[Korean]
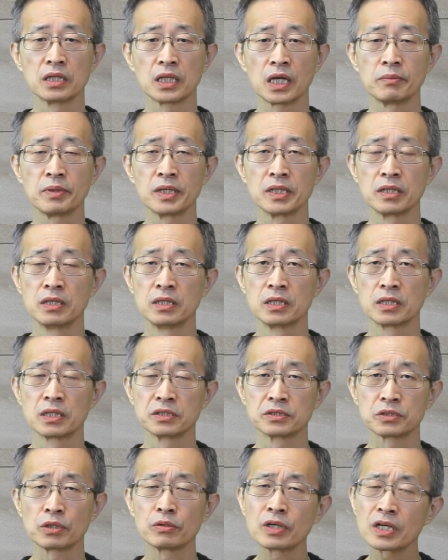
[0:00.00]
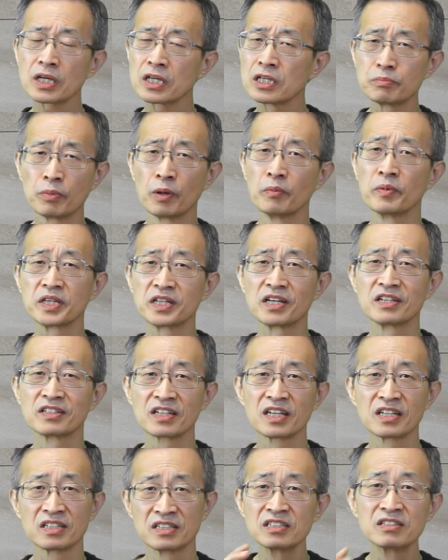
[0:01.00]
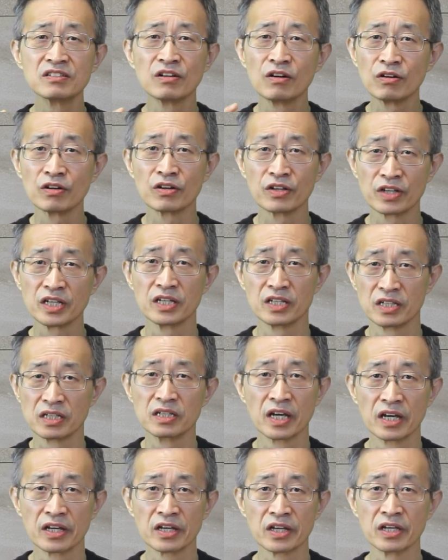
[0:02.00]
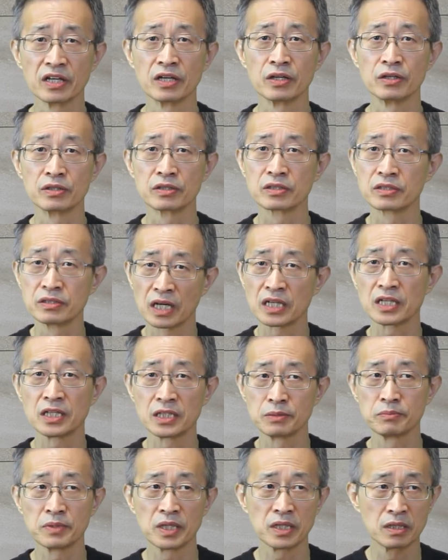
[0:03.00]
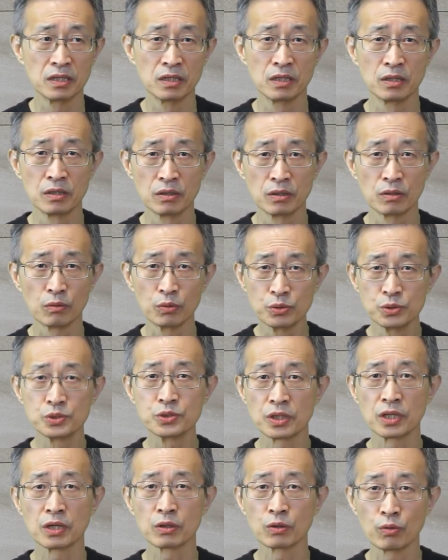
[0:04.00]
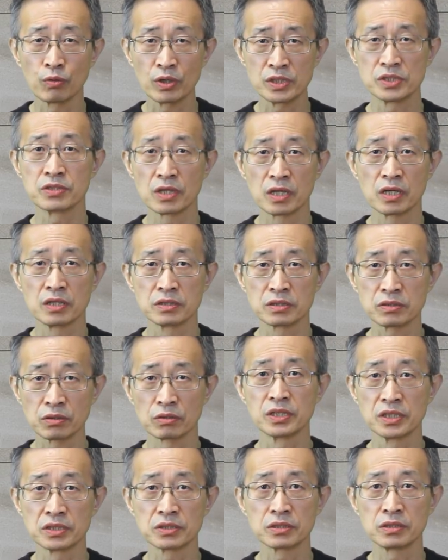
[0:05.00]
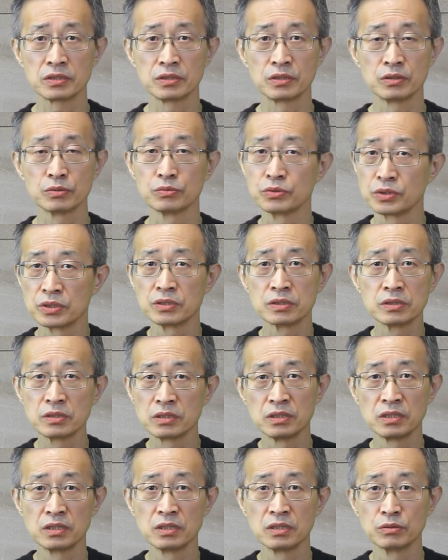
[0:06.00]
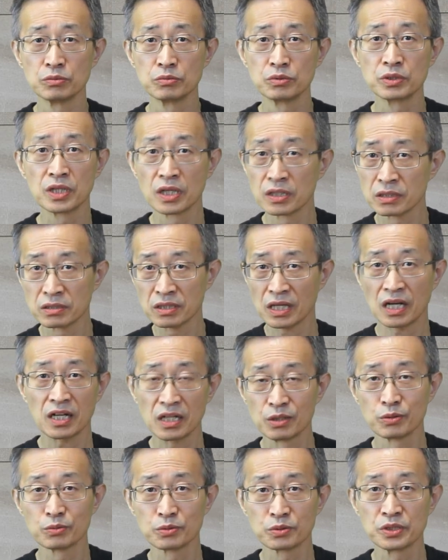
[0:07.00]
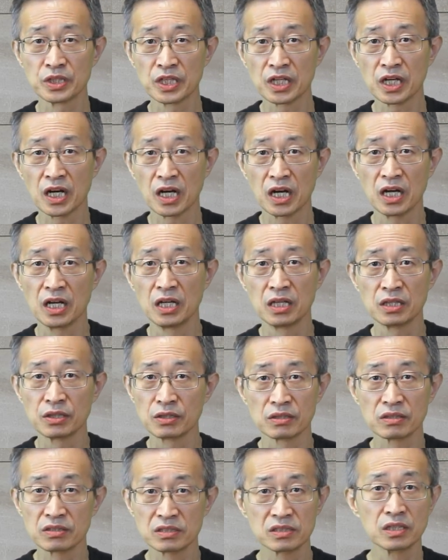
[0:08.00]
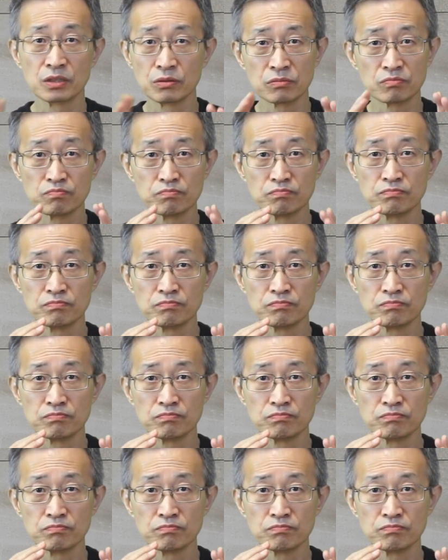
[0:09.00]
다만 선악과를 범했다는 게 그거 얘기예요. 그 하나님의 온전하고 완전한 선에서 우리는 우리가 하려고 그러니까 그게